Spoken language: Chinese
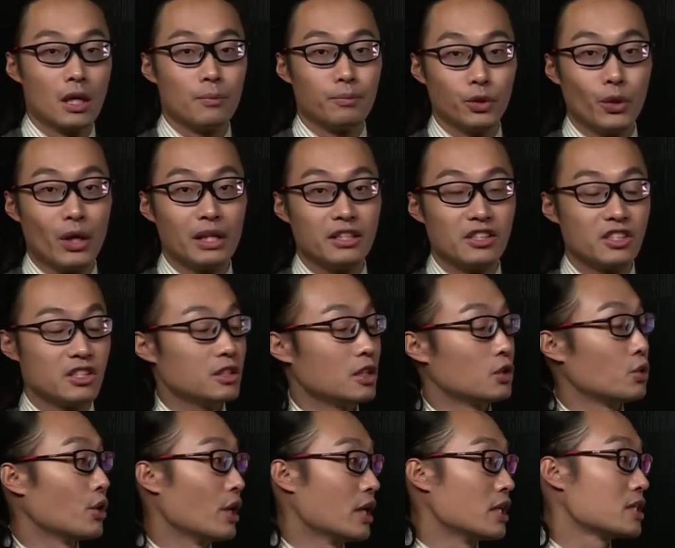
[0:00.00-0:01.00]
不断的新的
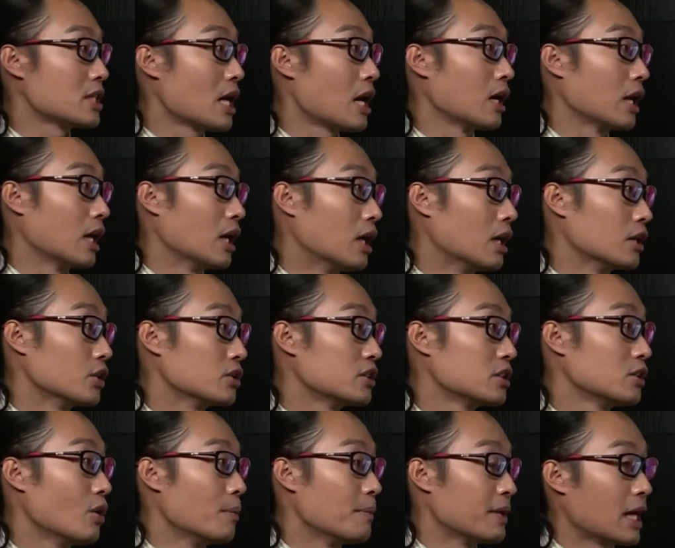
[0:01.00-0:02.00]
队员上来啊。尤
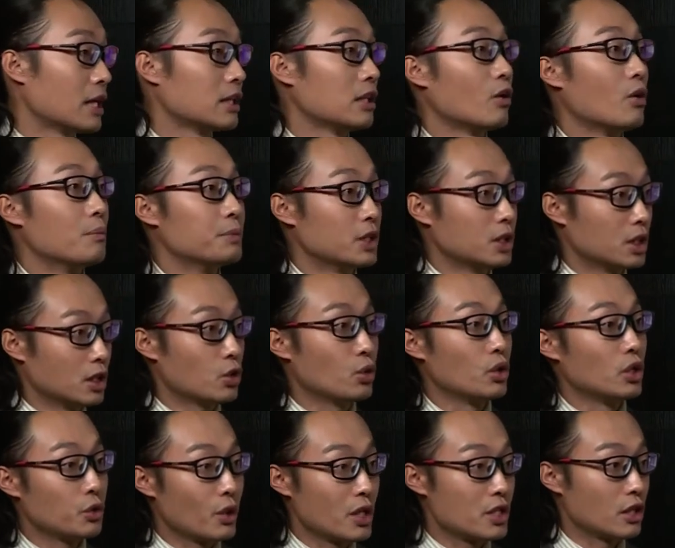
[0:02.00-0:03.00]
其我们看到我们德
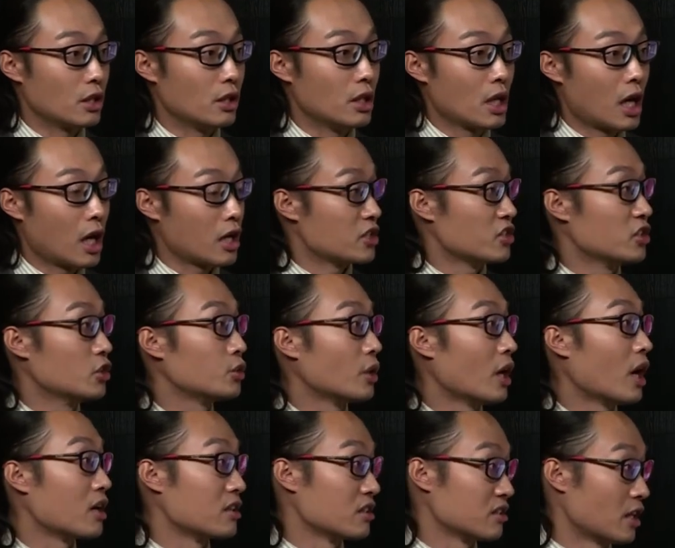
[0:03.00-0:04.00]
国的对手，二十一岁、
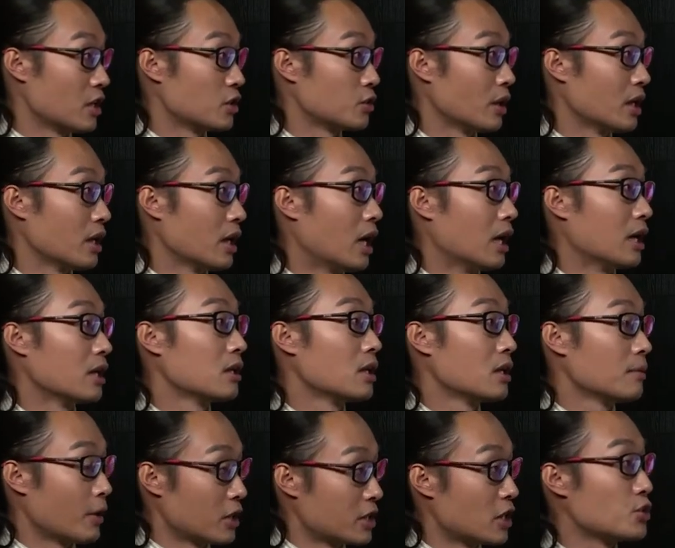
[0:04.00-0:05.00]
二十三岁啊，
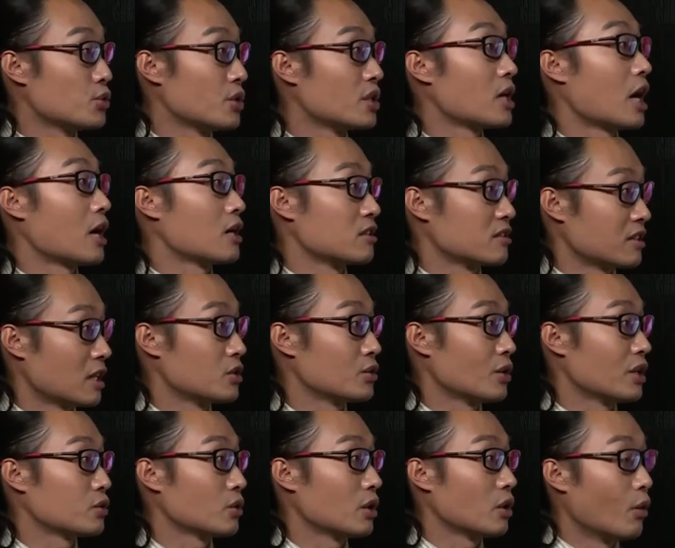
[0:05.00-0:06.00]
鲍山菊是二十三
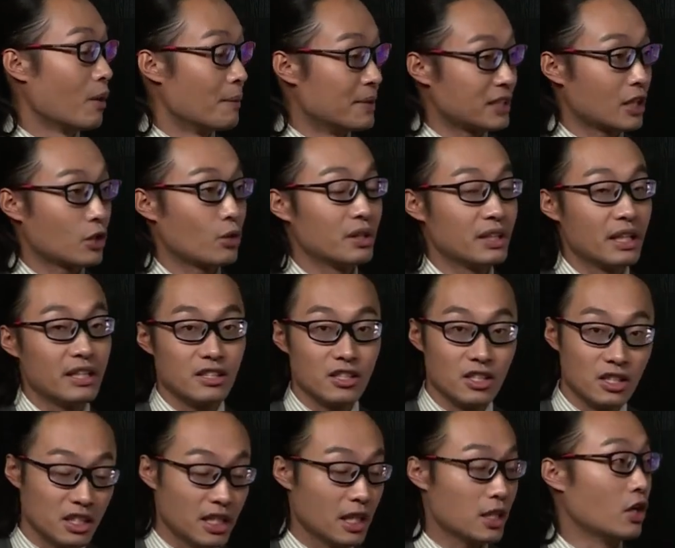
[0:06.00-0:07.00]
岁，所以我们在国内其
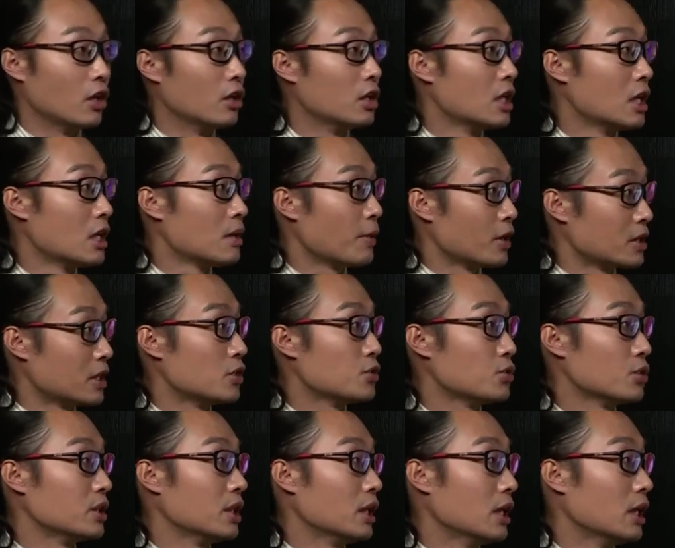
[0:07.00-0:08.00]
实也有鲍山
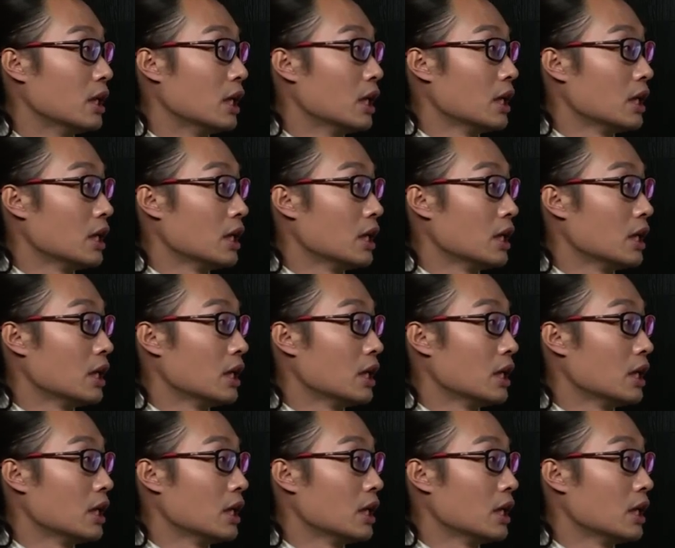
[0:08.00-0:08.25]
菊的。